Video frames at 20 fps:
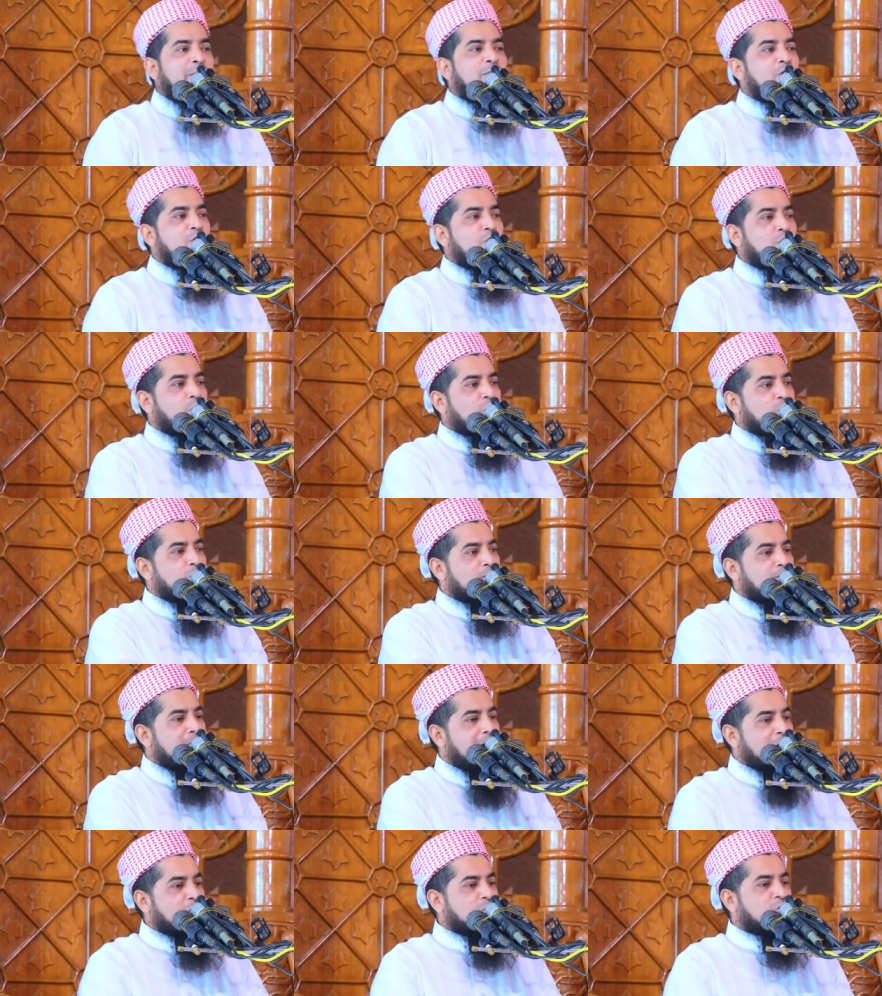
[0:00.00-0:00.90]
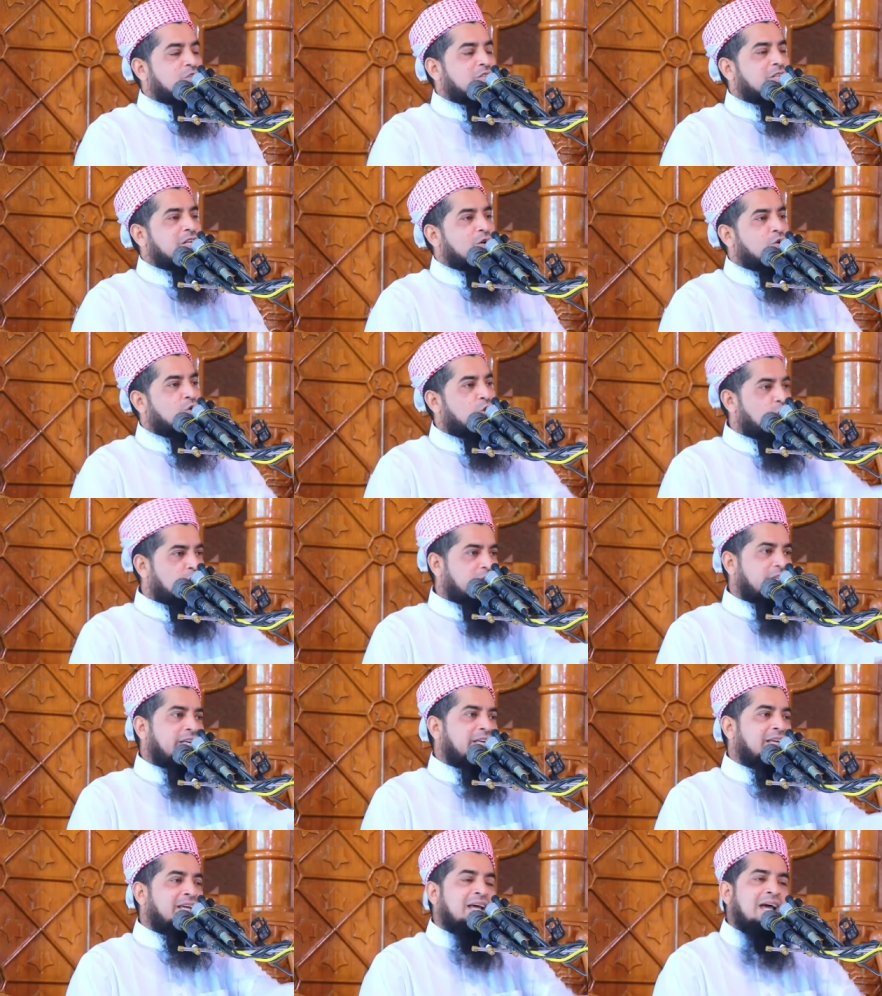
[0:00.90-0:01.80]
এবং কোন মানুষকে
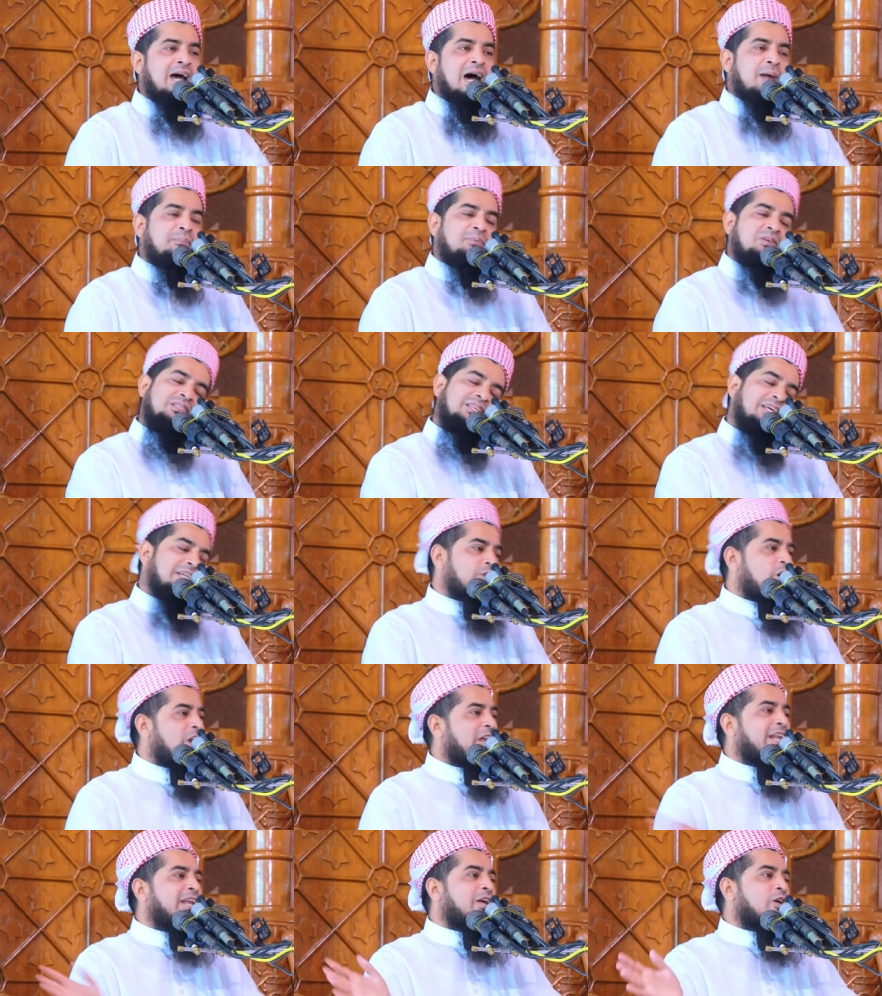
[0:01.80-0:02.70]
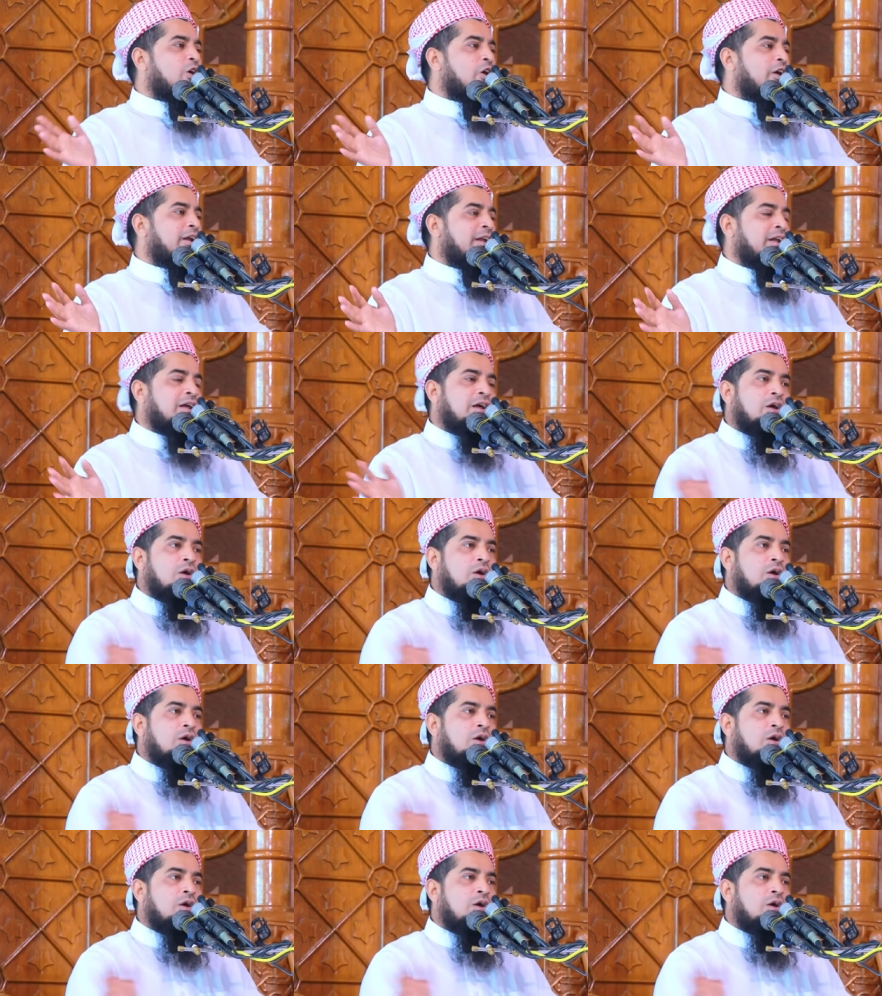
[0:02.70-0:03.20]
ক্ষতি আপনি যে দলেরই হন